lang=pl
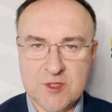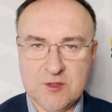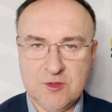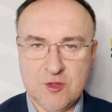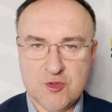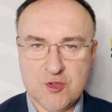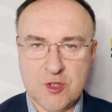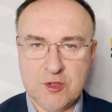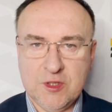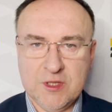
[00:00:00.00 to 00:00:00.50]

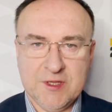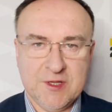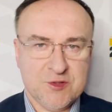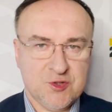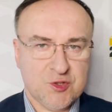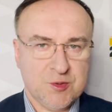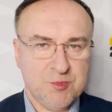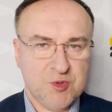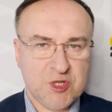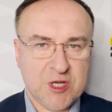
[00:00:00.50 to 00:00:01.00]
Zjednoczonych,
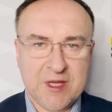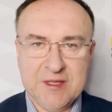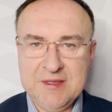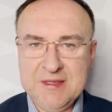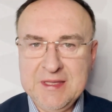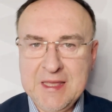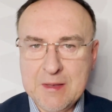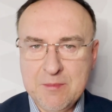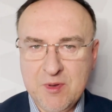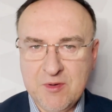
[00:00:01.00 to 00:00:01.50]
jest czymś
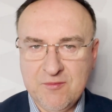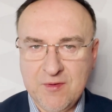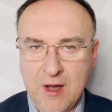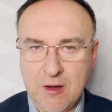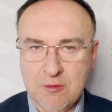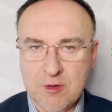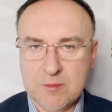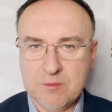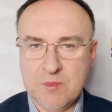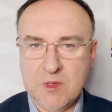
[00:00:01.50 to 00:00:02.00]

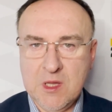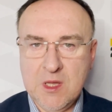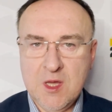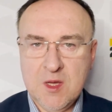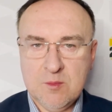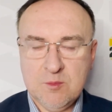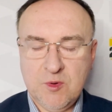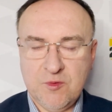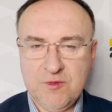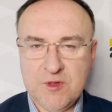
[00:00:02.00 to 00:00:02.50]
niebywałym.
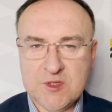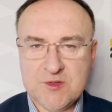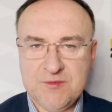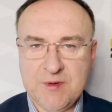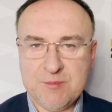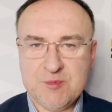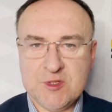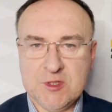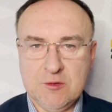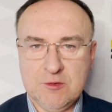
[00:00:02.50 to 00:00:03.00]
Mówiąc w
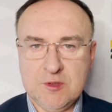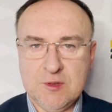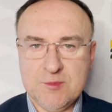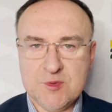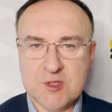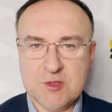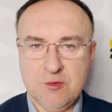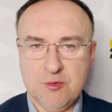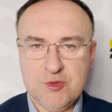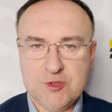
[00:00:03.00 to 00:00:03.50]
absolutnym
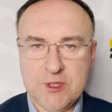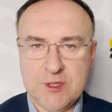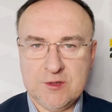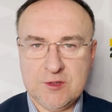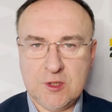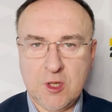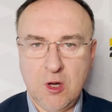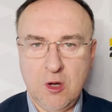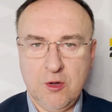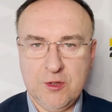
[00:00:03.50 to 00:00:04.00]
skrócie,
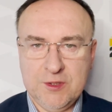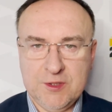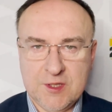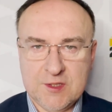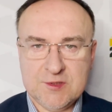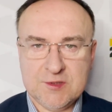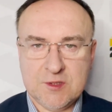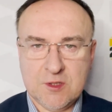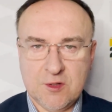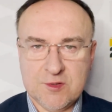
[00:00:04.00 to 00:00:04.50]
to
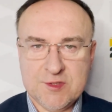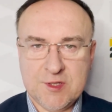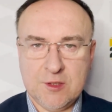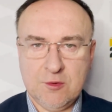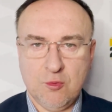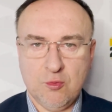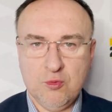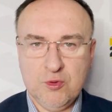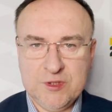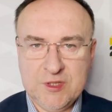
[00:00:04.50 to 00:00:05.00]
jest
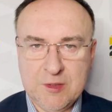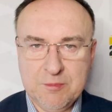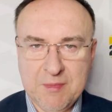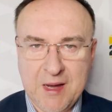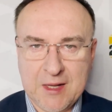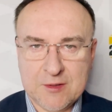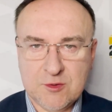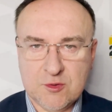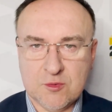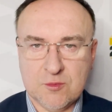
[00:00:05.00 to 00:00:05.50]
rodzaj
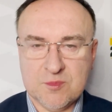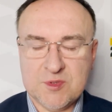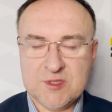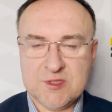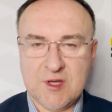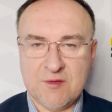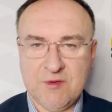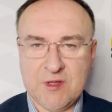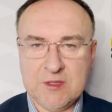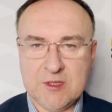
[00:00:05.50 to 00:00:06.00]
ultimatum
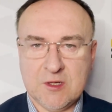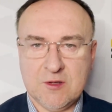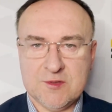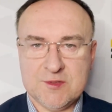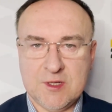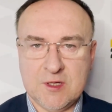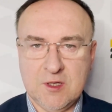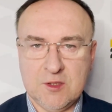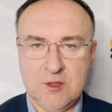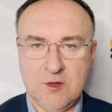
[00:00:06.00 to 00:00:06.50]
stawianego
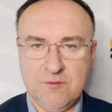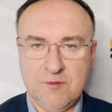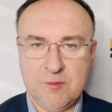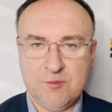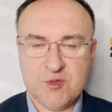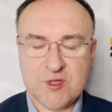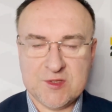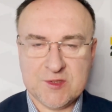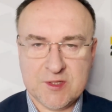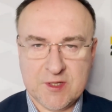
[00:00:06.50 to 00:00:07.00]
Zachodowi
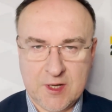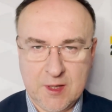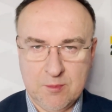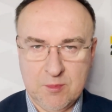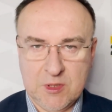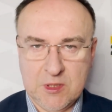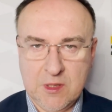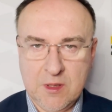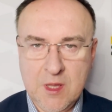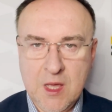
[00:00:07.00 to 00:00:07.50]
przez
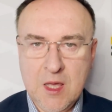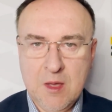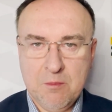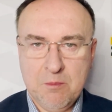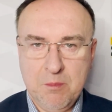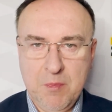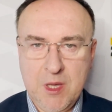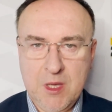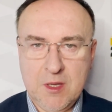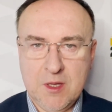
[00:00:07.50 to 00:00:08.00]
Kreml.
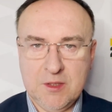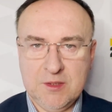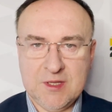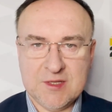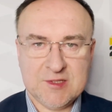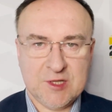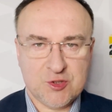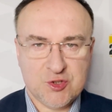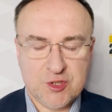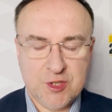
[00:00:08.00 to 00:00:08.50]
My
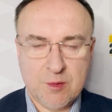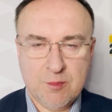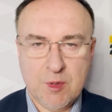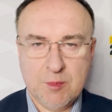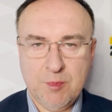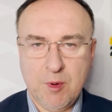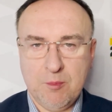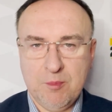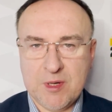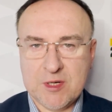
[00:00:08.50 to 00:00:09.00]
nie zaczniemy
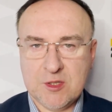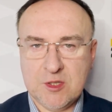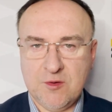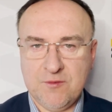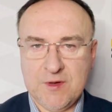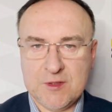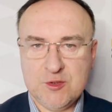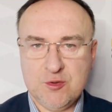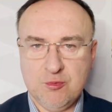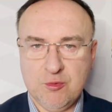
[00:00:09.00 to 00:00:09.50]

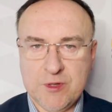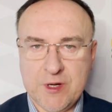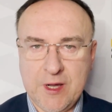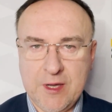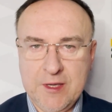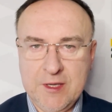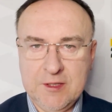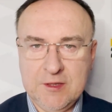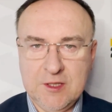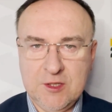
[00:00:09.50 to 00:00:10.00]
bombardować
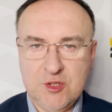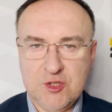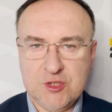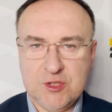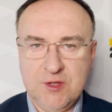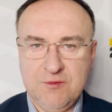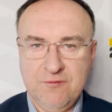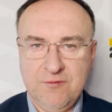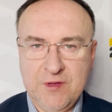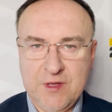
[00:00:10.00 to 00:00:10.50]
Ukrainy,
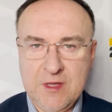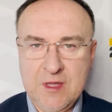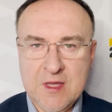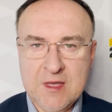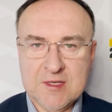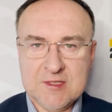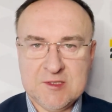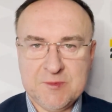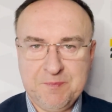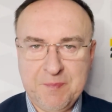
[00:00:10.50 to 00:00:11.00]
jeśli wy
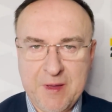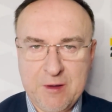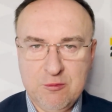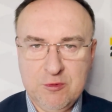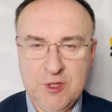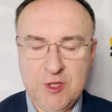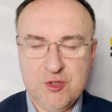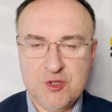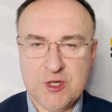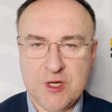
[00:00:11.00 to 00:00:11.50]

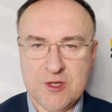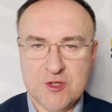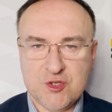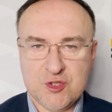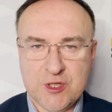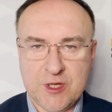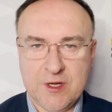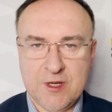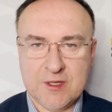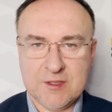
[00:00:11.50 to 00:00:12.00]
spełnicie
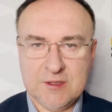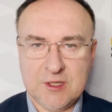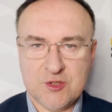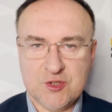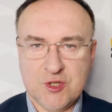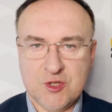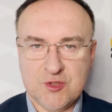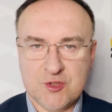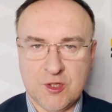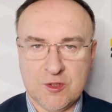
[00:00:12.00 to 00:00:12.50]
szereg
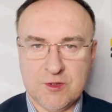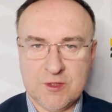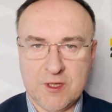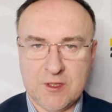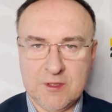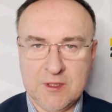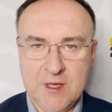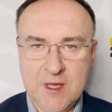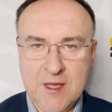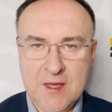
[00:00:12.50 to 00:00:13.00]
naszych
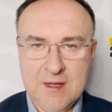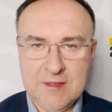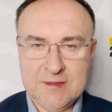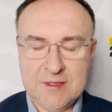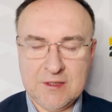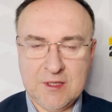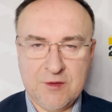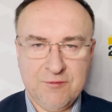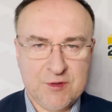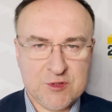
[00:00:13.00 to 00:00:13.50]
żądań.
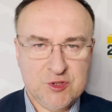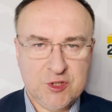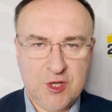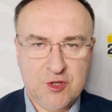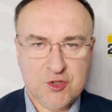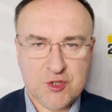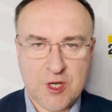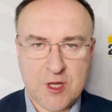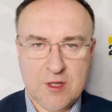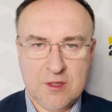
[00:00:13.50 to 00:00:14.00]
Te
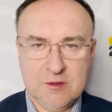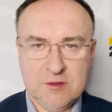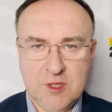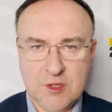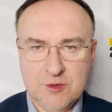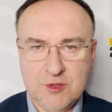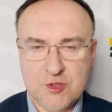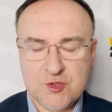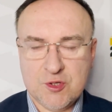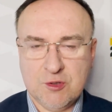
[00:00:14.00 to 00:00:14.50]
najważniejsze
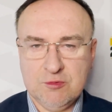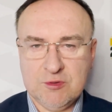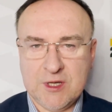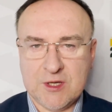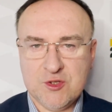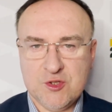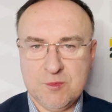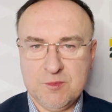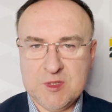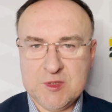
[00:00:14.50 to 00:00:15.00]
dotyczą
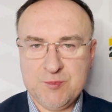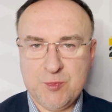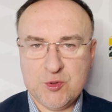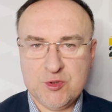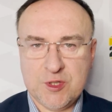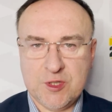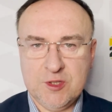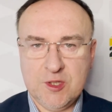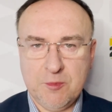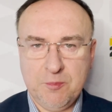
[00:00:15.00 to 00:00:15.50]
także
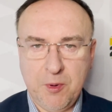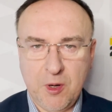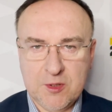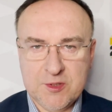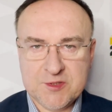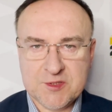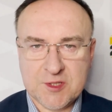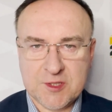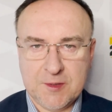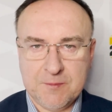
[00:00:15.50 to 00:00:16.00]
bezpośrednio
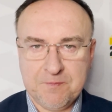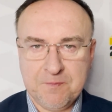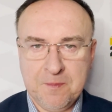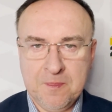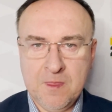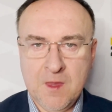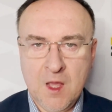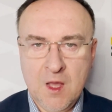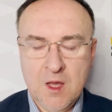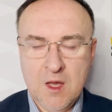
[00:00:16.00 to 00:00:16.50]
Polski.
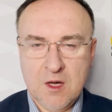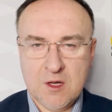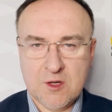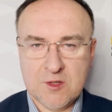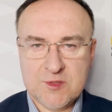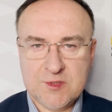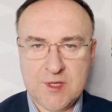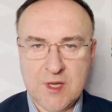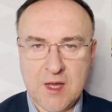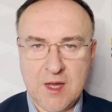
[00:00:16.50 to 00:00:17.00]

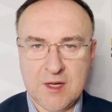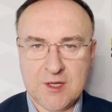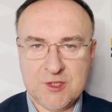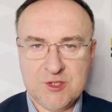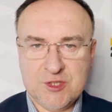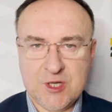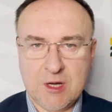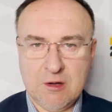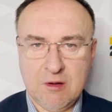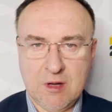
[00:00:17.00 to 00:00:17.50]
Rosja
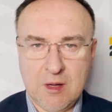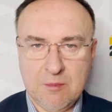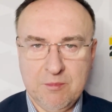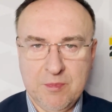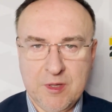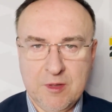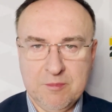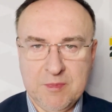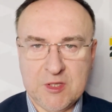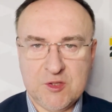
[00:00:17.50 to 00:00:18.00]

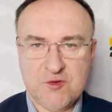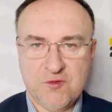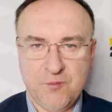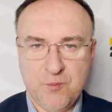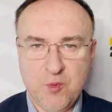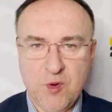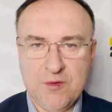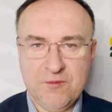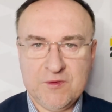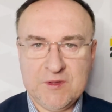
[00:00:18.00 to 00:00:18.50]
chciałaby mieć
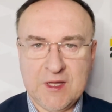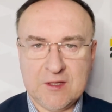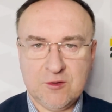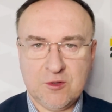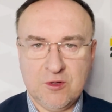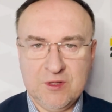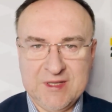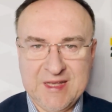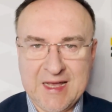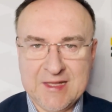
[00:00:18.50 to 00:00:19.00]
wpływ na
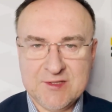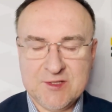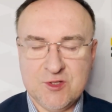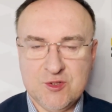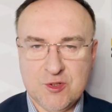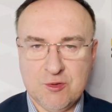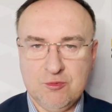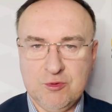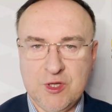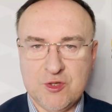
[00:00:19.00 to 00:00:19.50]
to, jacy
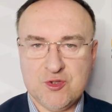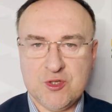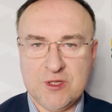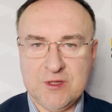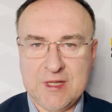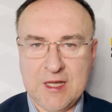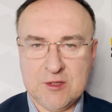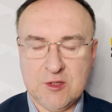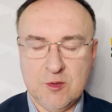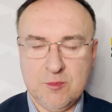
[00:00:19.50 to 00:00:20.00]
żołnierze
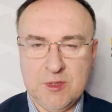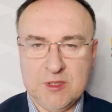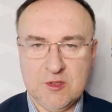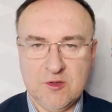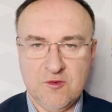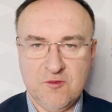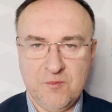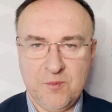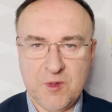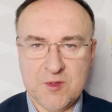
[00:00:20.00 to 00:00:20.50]
NATO
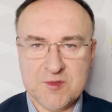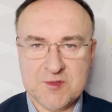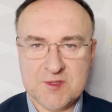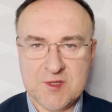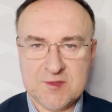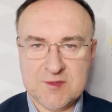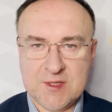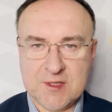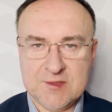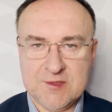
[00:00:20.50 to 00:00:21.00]
będą w
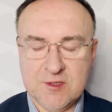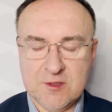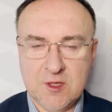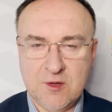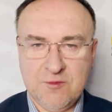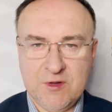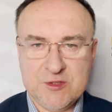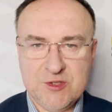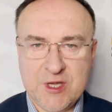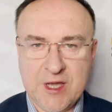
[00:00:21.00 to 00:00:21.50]
Polsce
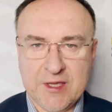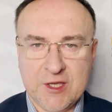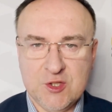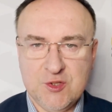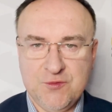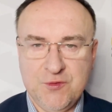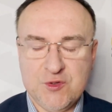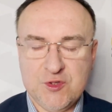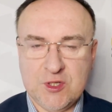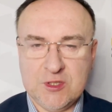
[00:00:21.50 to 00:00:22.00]
stacjonować, jakie
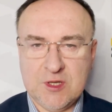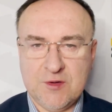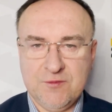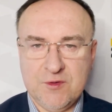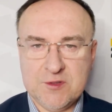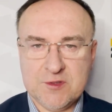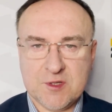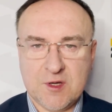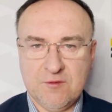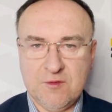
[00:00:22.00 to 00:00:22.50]
ćwiczenia
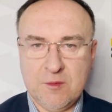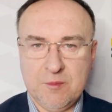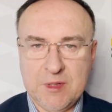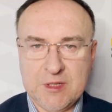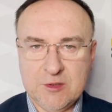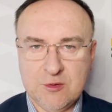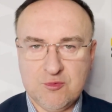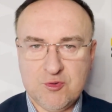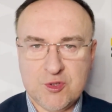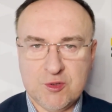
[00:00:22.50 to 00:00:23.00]
wojskowe
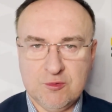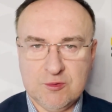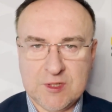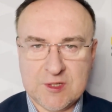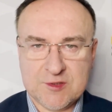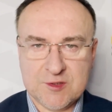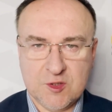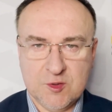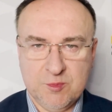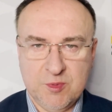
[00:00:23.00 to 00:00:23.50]
będą się u
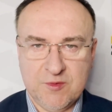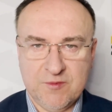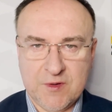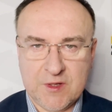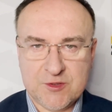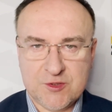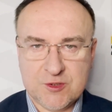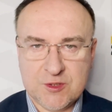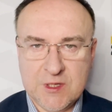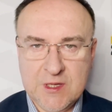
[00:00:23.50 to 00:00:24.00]
nas
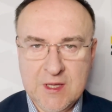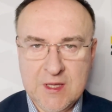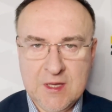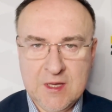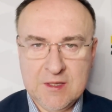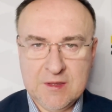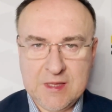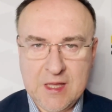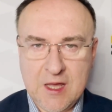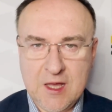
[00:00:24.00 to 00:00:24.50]
odbywać.
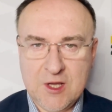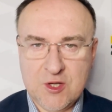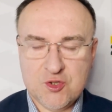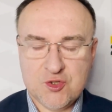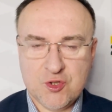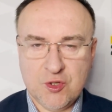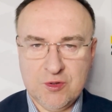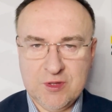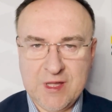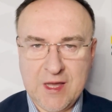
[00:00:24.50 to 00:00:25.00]
Te
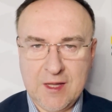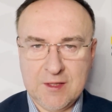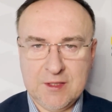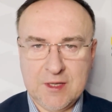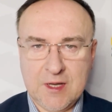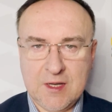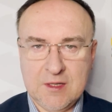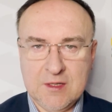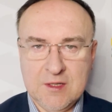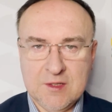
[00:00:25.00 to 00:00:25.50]

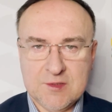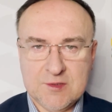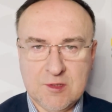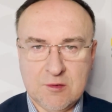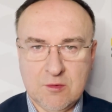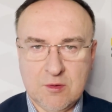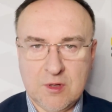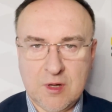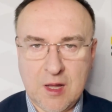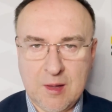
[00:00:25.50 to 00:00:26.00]
żądania
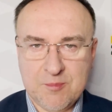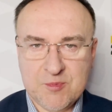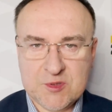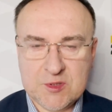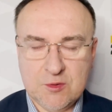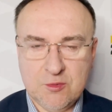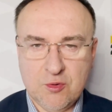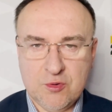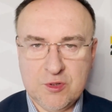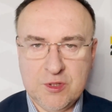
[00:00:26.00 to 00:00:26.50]
są
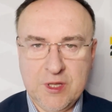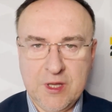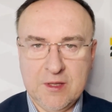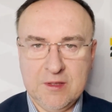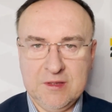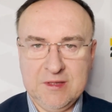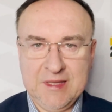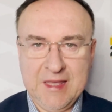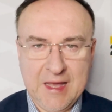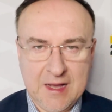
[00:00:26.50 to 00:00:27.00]

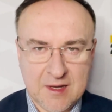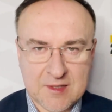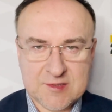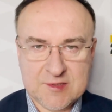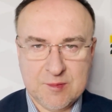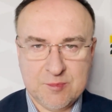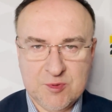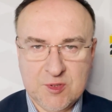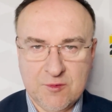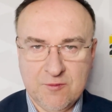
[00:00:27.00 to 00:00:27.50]
absolutnie
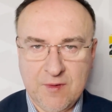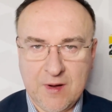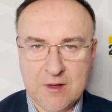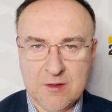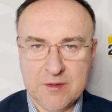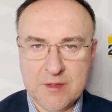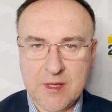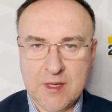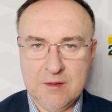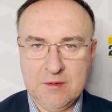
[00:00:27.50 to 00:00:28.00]

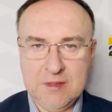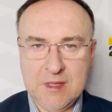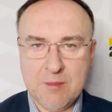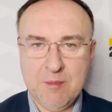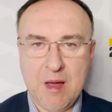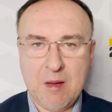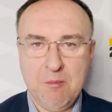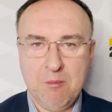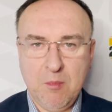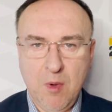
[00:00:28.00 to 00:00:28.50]
nieakceptowalne. Nie
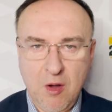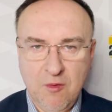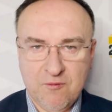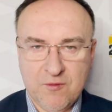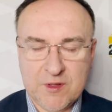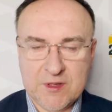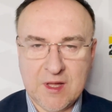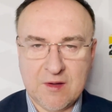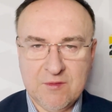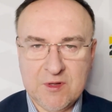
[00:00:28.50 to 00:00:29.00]
ma
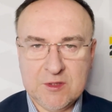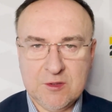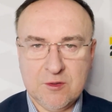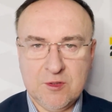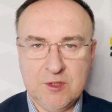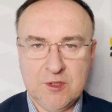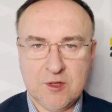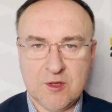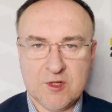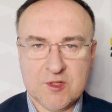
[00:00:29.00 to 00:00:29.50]
mowy nawet o
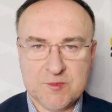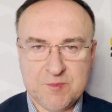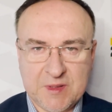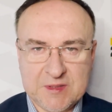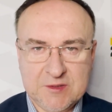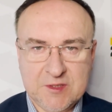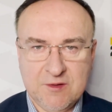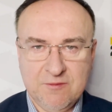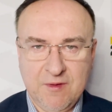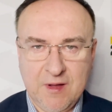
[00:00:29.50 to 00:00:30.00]
ich
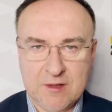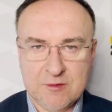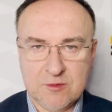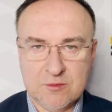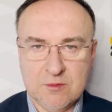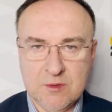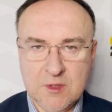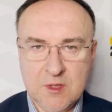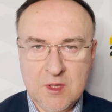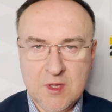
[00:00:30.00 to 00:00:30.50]

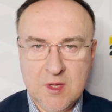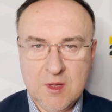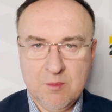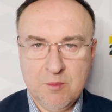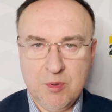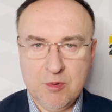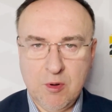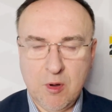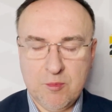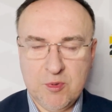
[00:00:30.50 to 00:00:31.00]
rozpatrywaniu.
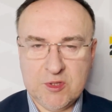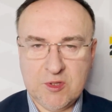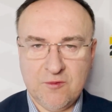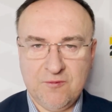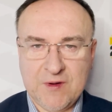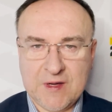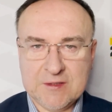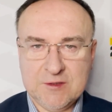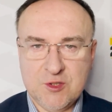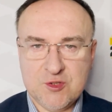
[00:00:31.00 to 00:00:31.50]
Byłoby to
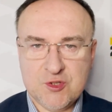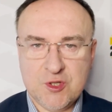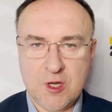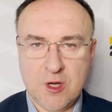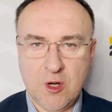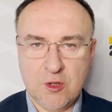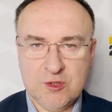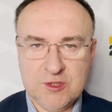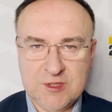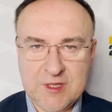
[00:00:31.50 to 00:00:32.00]

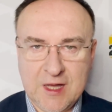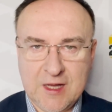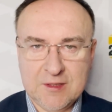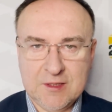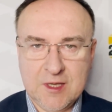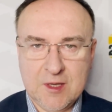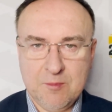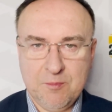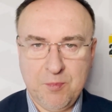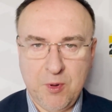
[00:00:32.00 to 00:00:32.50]
faktycznie
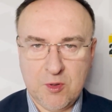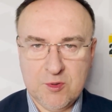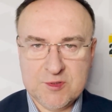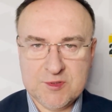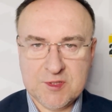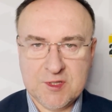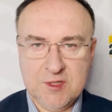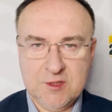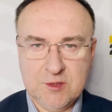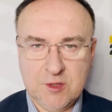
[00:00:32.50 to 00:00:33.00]
oddanie
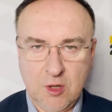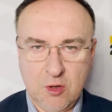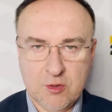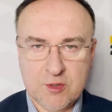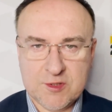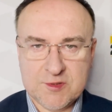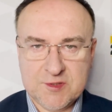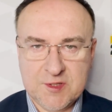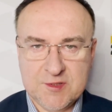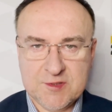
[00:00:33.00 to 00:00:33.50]
Polski do
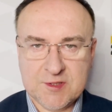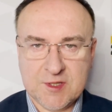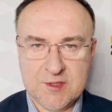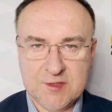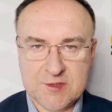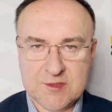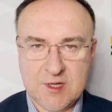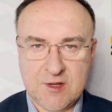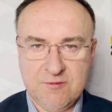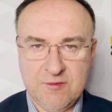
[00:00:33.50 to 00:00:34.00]

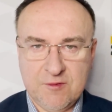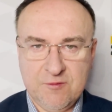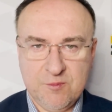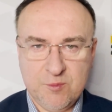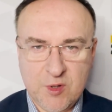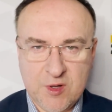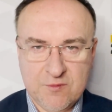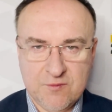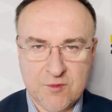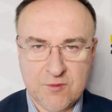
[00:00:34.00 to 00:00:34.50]
rosyjskiej strefy
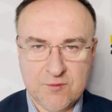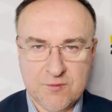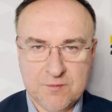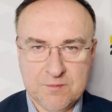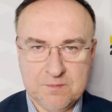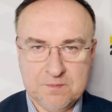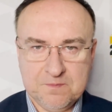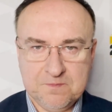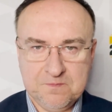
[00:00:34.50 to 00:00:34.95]
wpływów.